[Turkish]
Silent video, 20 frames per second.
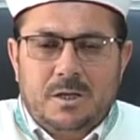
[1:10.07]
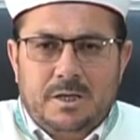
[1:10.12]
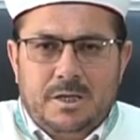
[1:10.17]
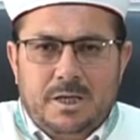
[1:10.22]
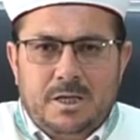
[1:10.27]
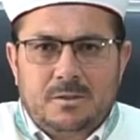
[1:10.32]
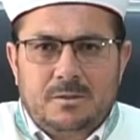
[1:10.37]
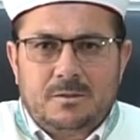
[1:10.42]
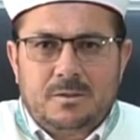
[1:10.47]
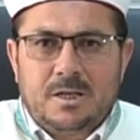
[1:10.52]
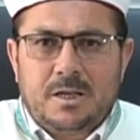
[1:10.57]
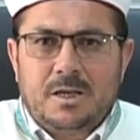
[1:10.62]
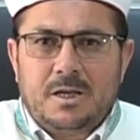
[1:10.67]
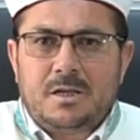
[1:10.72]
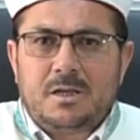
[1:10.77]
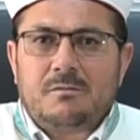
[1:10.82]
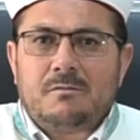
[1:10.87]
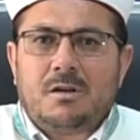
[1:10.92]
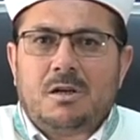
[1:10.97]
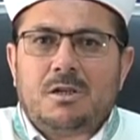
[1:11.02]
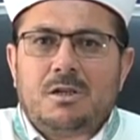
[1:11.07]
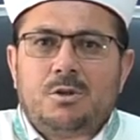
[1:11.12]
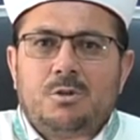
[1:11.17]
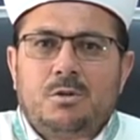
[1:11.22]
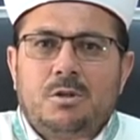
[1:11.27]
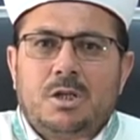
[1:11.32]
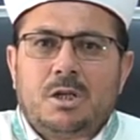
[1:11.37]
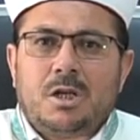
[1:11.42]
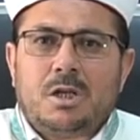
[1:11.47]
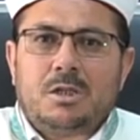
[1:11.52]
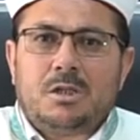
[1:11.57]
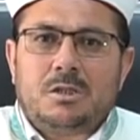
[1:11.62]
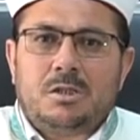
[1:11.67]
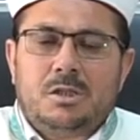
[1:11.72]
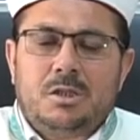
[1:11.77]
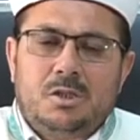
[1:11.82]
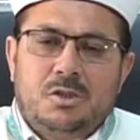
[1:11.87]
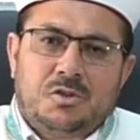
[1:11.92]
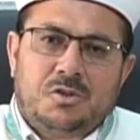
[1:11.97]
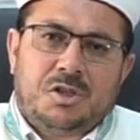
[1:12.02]
en değerli varlık olarak
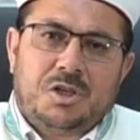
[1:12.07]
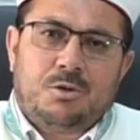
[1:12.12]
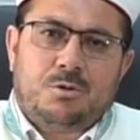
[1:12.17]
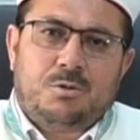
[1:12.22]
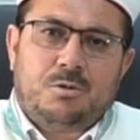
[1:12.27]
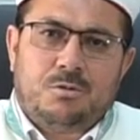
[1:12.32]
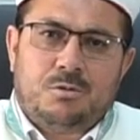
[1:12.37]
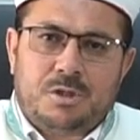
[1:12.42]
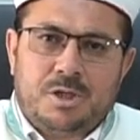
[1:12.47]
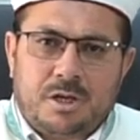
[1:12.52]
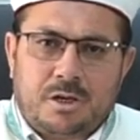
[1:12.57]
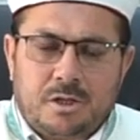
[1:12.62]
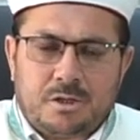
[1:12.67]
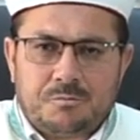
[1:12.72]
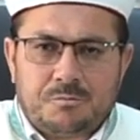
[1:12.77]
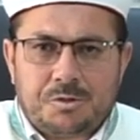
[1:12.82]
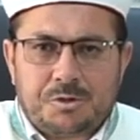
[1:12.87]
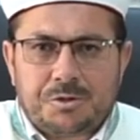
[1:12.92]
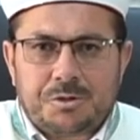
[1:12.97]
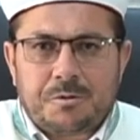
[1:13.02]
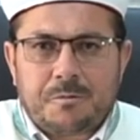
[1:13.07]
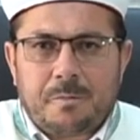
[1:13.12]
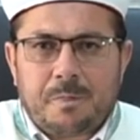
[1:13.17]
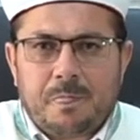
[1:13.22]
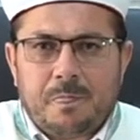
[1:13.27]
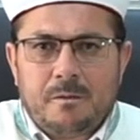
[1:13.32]
insanoğlunu yaratmış.